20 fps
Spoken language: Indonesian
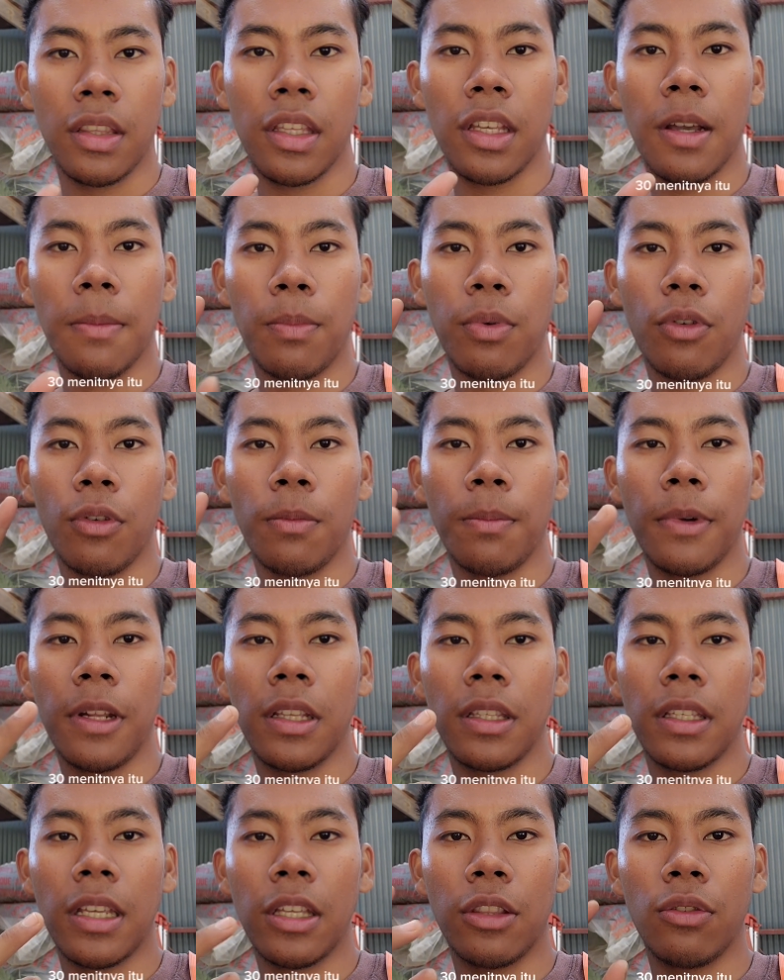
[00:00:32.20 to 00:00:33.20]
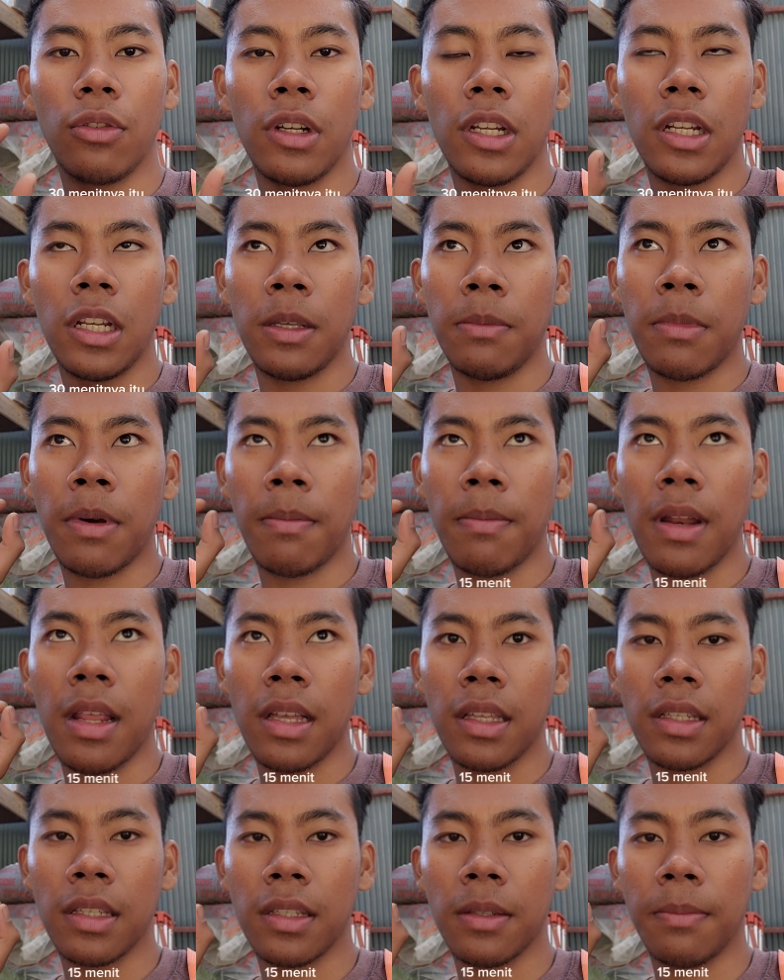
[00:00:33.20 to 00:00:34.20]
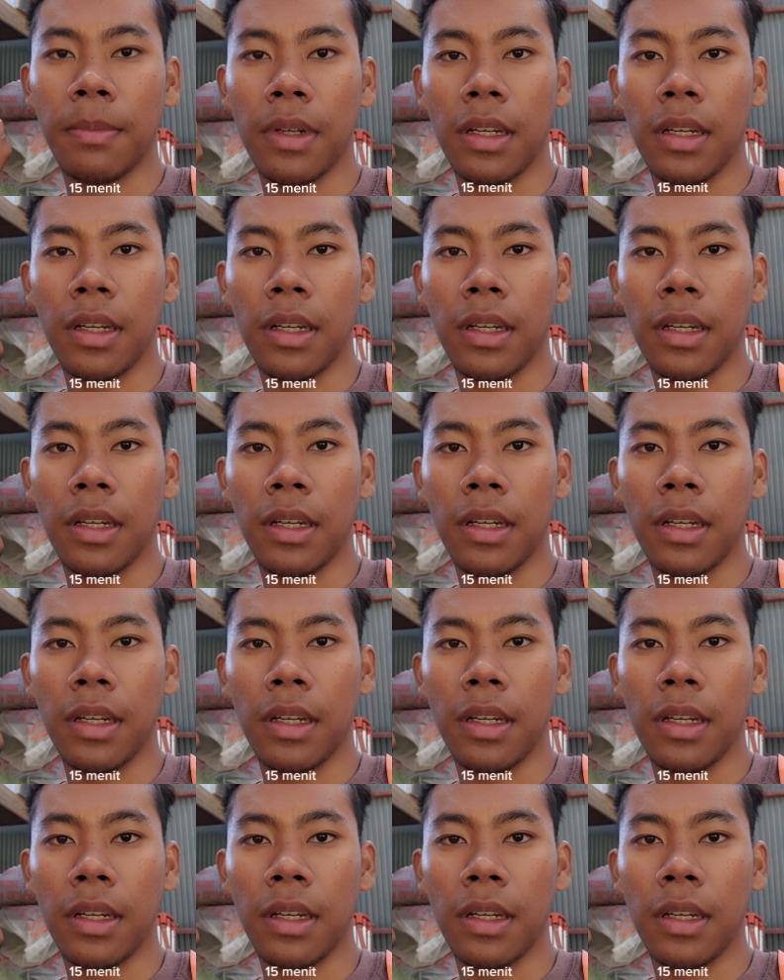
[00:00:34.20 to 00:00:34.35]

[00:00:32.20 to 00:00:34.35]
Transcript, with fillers: 30 menitnya itu 15